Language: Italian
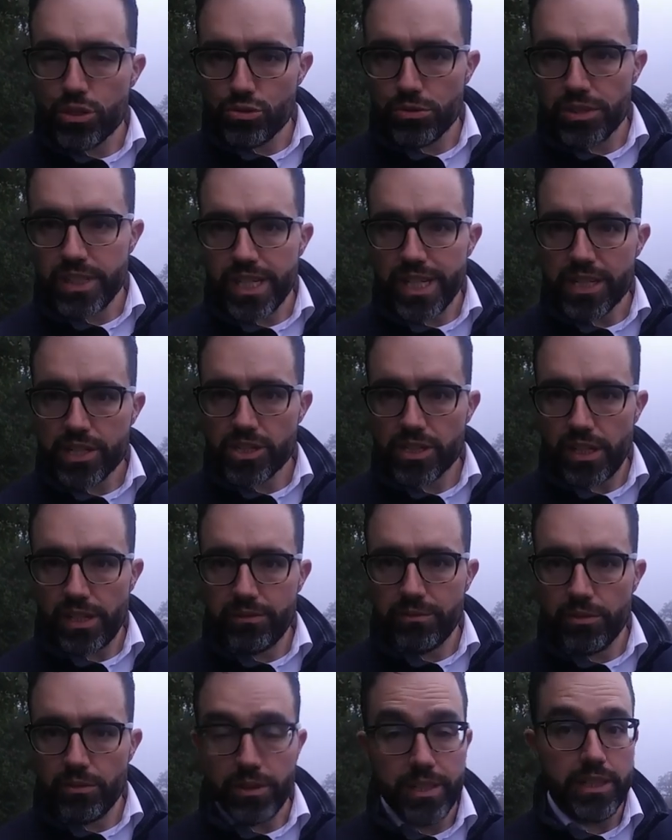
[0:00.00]
su di
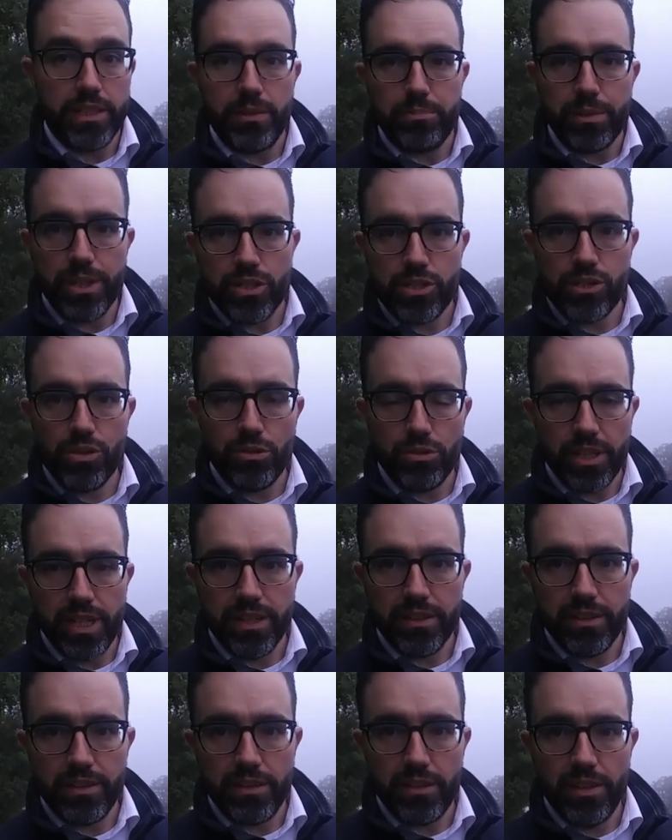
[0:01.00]
essa, in
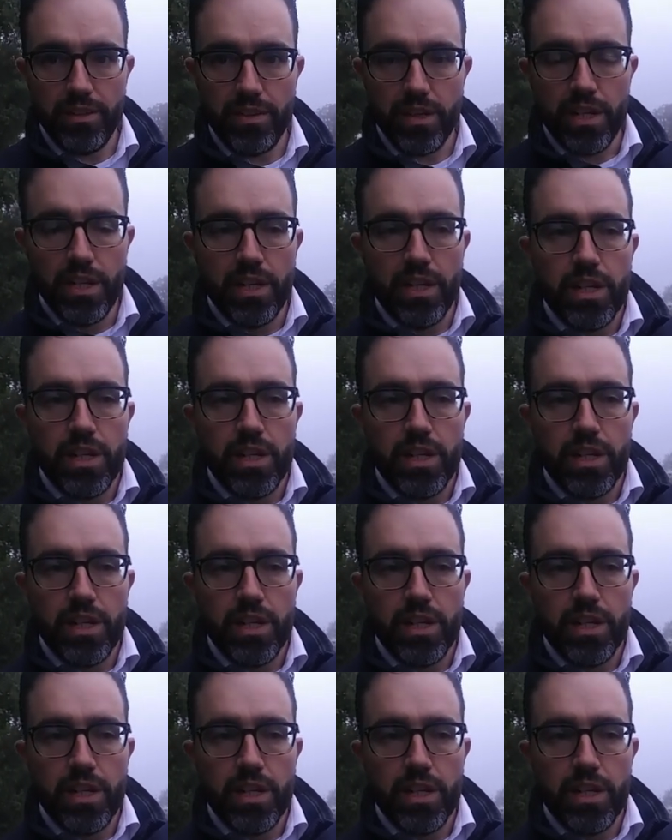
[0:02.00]
depressione, no?